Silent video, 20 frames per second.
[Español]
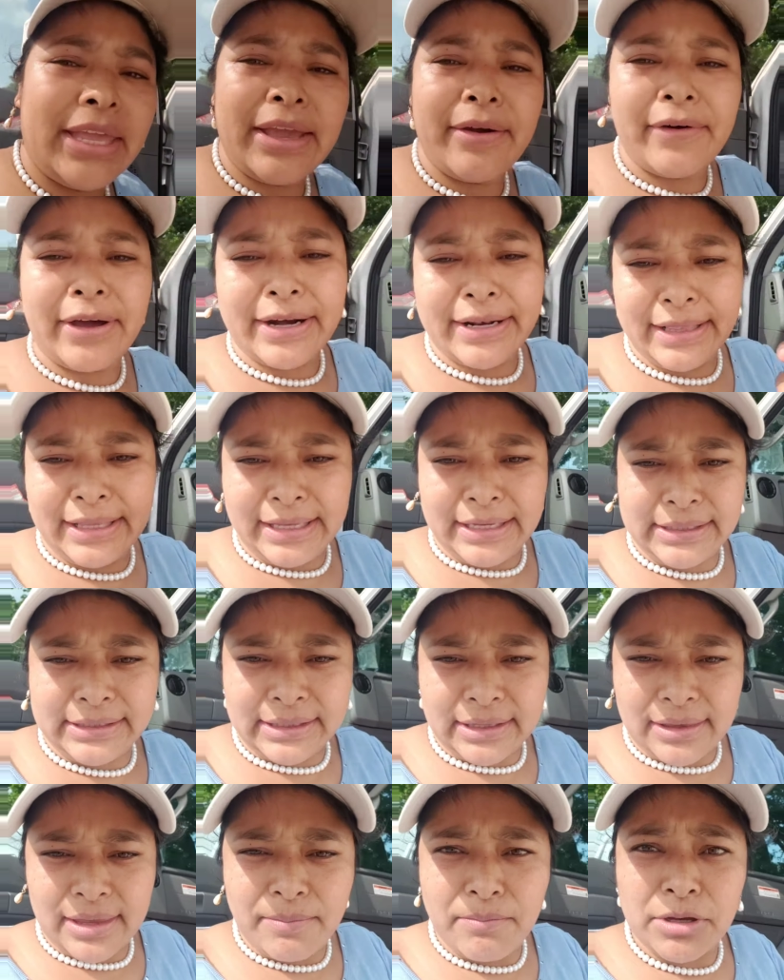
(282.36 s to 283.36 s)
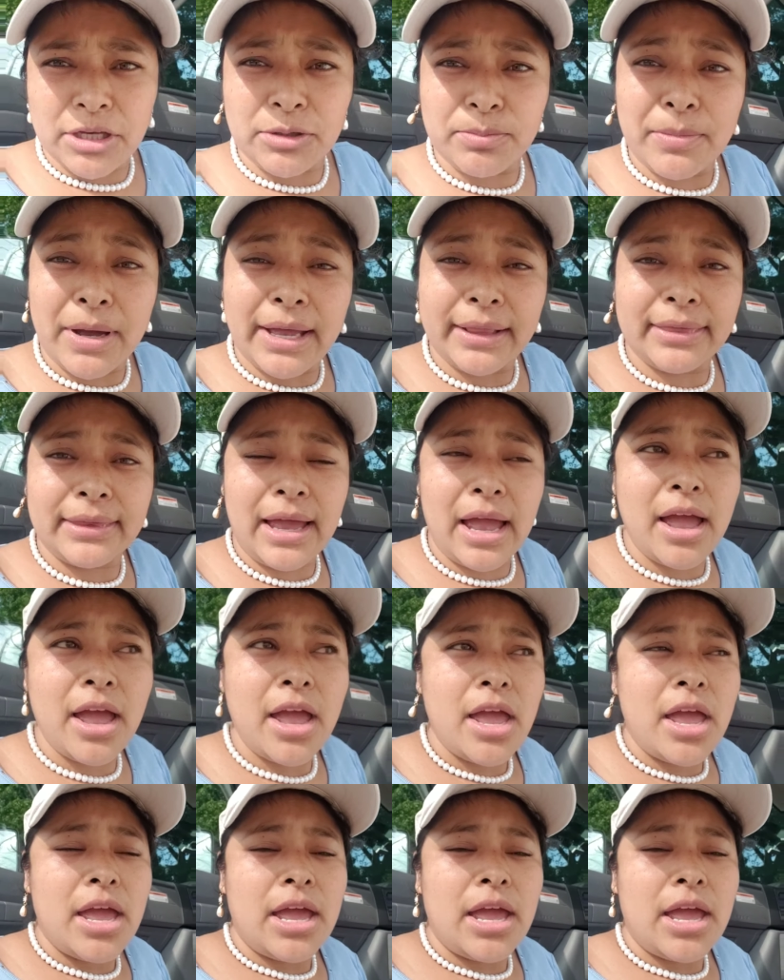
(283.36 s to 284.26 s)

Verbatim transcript: a llevar lista de mis matas.